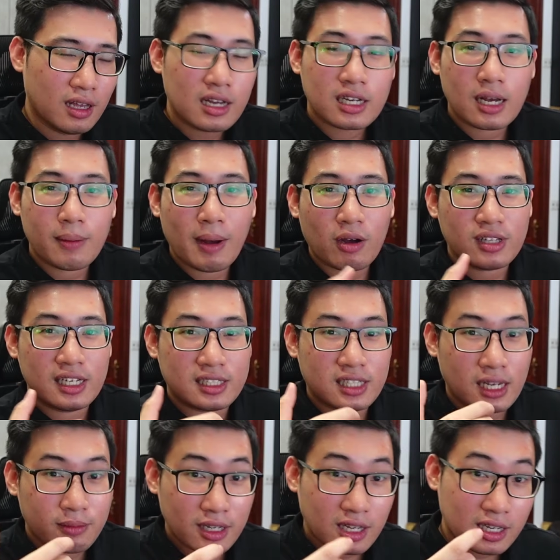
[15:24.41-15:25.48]
Các bạn có thể
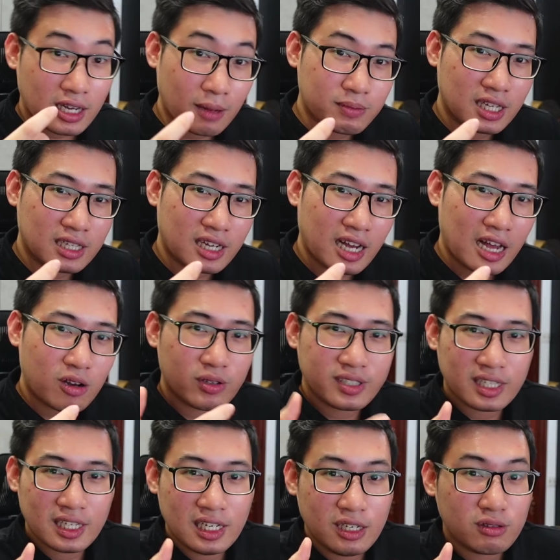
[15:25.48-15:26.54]
xem các cái cặp tiền khác có
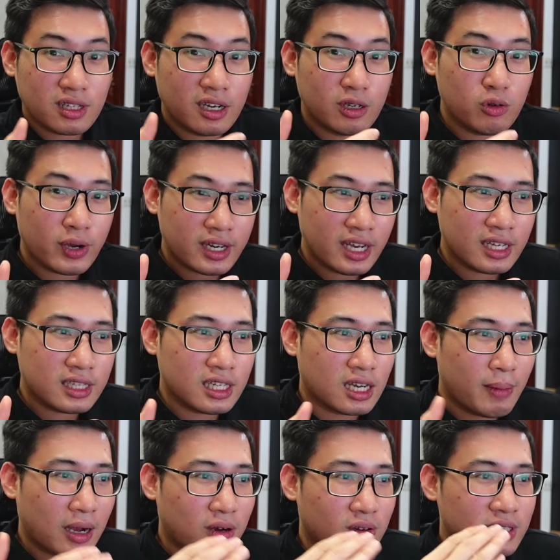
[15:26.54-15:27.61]
dính líu tới u ét đê thì các
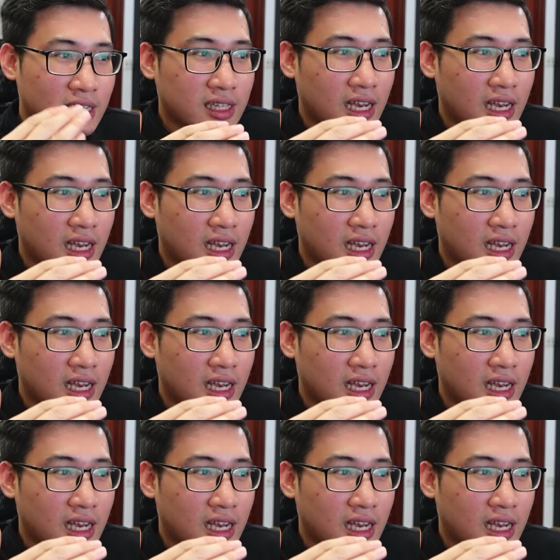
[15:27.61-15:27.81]
bạn có thể